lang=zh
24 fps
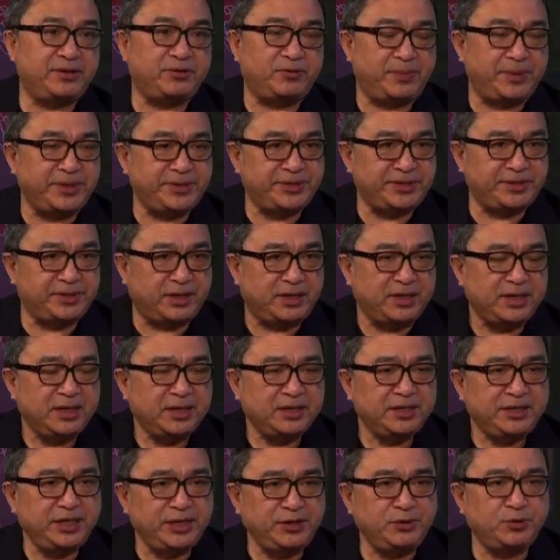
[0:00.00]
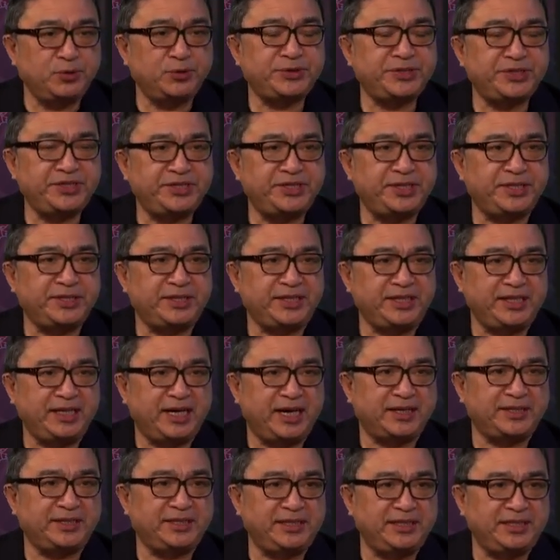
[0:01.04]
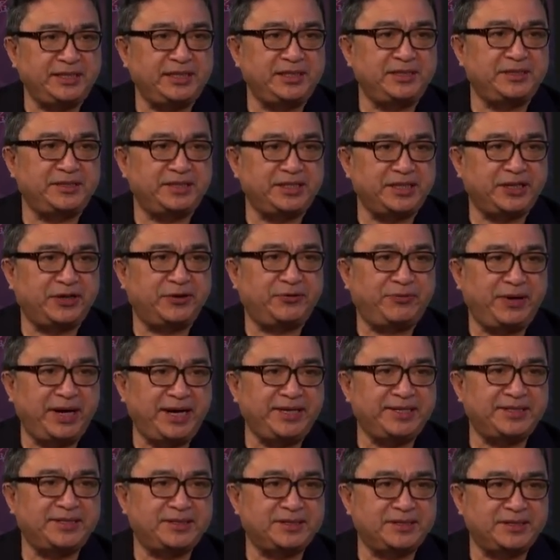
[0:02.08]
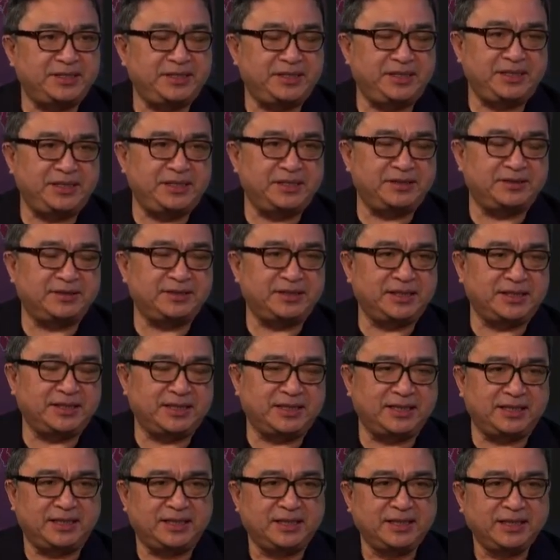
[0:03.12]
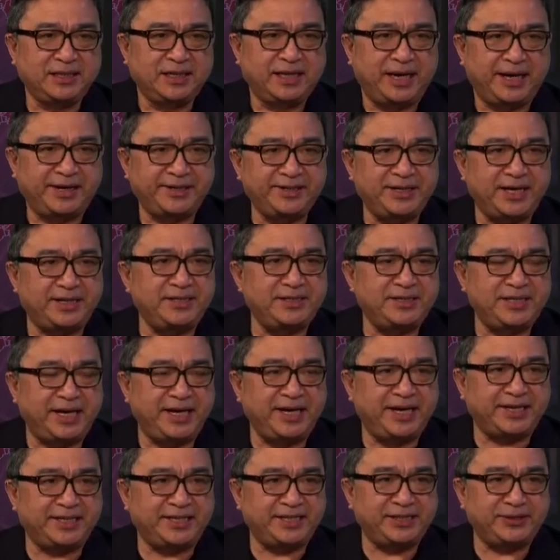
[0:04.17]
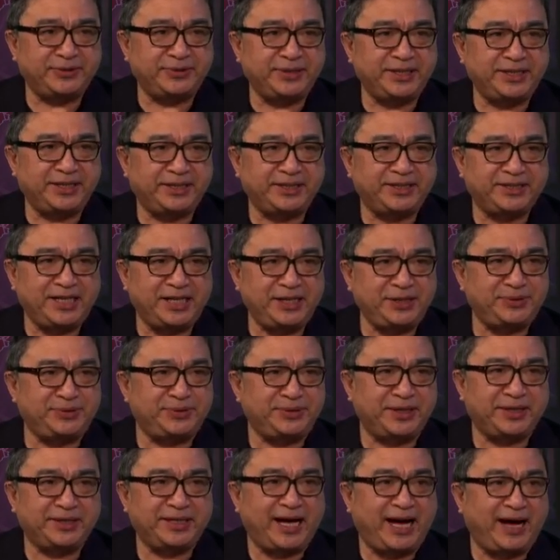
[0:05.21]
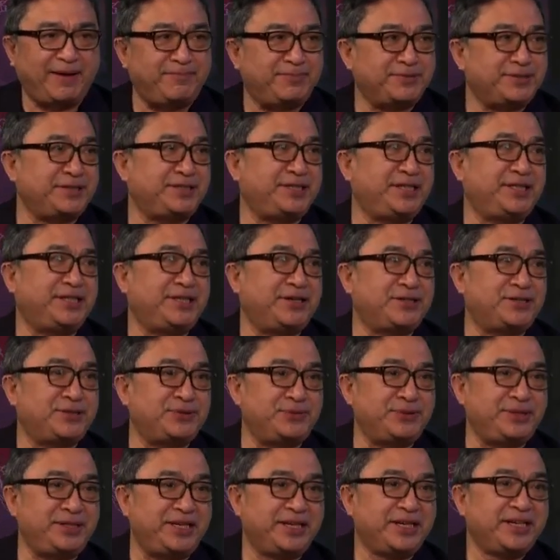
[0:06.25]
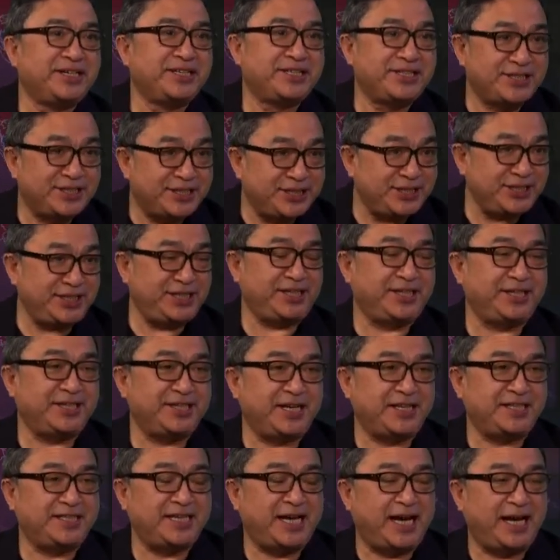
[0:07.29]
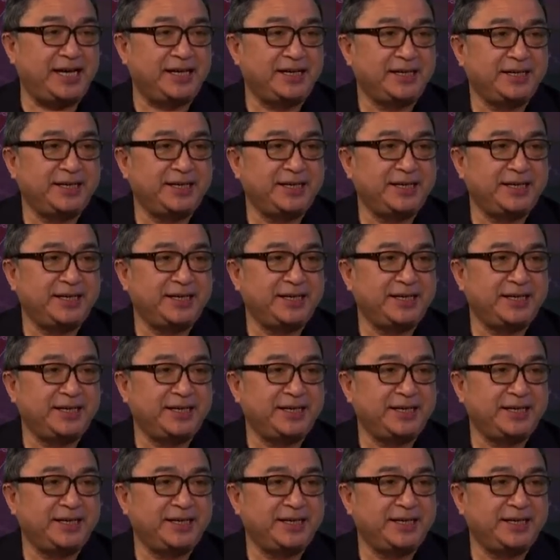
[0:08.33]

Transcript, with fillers: 我们知道，印度这些年呀，吸引这个外资，吸引这个啊人才啊，其中一个最主要的还不是其他主意，是自己的人才。